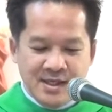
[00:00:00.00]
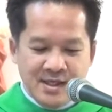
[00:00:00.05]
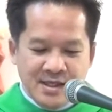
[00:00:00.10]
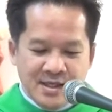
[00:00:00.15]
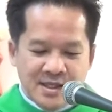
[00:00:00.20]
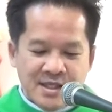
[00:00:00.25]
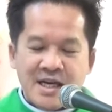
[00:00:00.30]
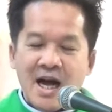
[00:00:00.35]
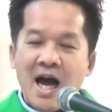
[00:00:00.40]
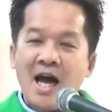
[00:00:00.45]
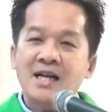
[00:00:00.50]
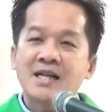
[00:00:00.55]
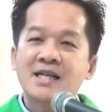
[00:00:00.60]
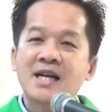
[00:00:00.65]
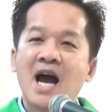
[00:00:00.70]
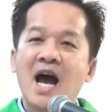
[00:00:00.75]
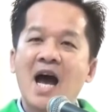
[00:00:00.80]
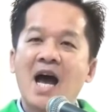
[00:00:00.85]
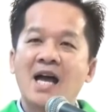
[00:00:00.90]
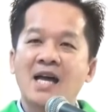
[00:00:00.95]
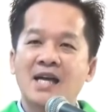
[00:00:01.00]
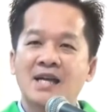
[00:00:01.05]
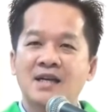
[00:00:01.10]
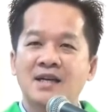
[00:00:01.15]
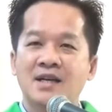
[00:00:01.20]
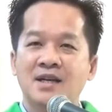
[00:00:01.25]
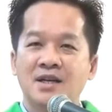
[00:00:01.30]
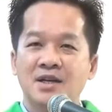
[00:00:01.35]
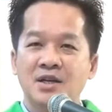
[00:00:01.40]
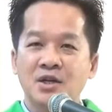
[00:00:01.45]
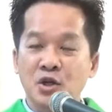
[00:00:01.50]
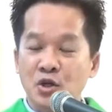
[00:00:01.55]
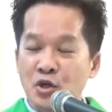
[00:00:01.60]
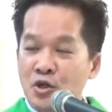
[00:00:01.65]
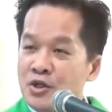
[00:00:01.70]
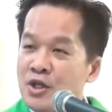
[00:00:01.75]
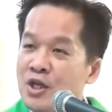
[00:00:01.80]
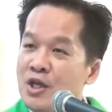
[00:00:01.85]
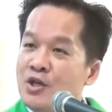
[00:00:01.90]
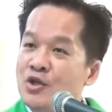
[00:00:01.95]
Khác-gai được
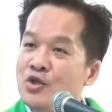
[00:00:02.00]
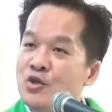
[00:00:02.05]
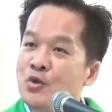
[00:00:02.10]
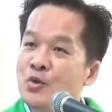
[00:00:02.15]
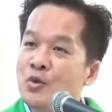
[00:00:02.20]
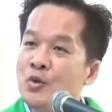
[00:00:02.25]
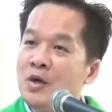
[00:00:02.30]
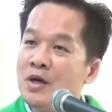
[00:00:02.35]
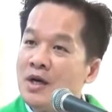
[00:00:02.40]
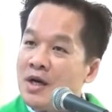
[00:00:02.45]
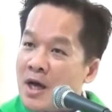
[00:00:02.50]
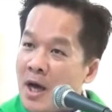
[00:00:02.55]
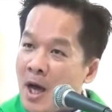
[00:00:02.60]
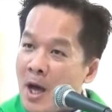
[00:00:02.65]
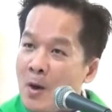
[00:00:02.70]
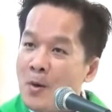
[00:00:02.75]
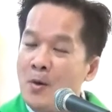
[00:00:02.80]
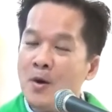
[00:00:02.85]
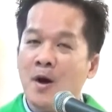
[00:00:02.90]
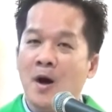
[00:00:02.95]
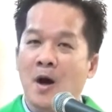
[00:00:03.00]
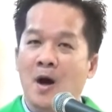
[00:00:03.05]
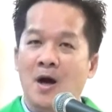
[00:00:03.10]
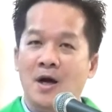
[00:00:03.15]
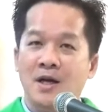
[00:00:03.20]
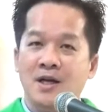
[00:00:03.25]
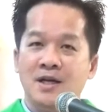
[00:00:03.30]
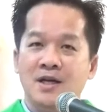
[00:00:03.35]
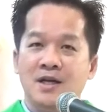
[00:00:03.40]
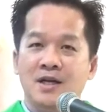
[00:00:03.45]
Thiên Chúa kêu gọi